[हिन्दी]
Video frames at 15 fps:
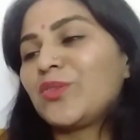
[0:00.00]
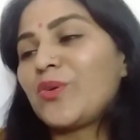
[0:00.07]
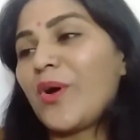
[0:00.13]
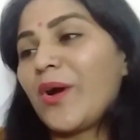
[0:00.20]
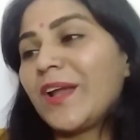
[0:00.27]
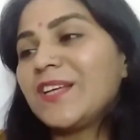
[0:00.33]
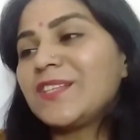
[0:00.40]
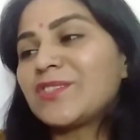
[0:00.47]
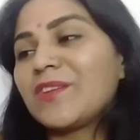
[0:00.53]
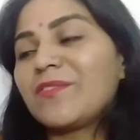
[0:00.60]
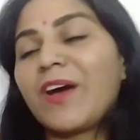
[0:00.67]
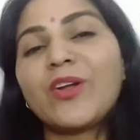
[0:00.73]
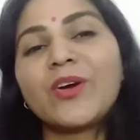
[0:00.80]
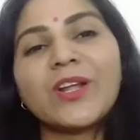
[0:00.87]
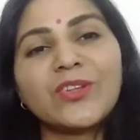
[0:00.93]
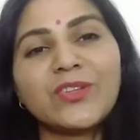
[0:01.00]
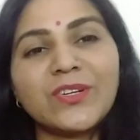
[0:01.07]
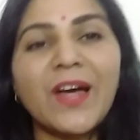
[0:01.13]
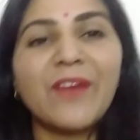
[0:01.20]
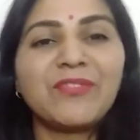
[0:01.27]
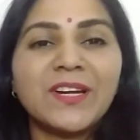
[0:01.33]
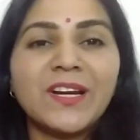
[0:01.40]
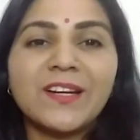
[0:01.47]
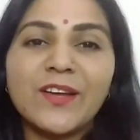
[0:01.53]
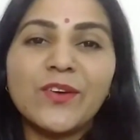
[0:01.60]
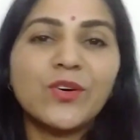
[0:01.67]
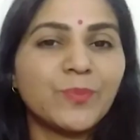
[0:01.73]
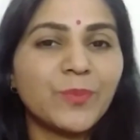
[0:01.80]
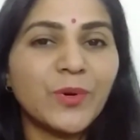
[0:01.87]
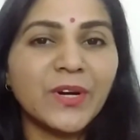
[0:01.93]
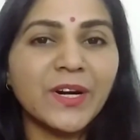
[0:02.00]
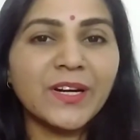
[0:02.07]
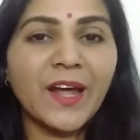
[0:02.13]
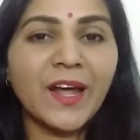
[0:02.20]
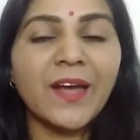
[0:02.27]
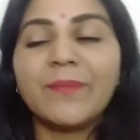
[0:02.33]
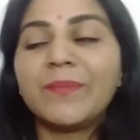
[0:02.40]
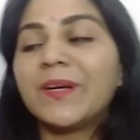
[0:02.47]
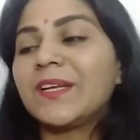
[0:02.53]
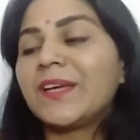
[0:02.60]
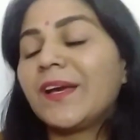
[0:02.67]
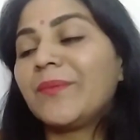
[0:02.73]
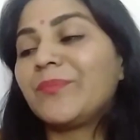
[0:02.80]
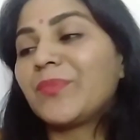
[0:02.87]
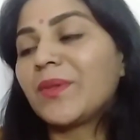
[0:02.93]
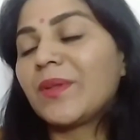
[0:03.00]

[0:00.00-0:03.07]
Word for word: तो ऑयल ऑयली स्किन वालों के लिए तो डेफिनेटली गुड प्रोडक्ट है ही बट ये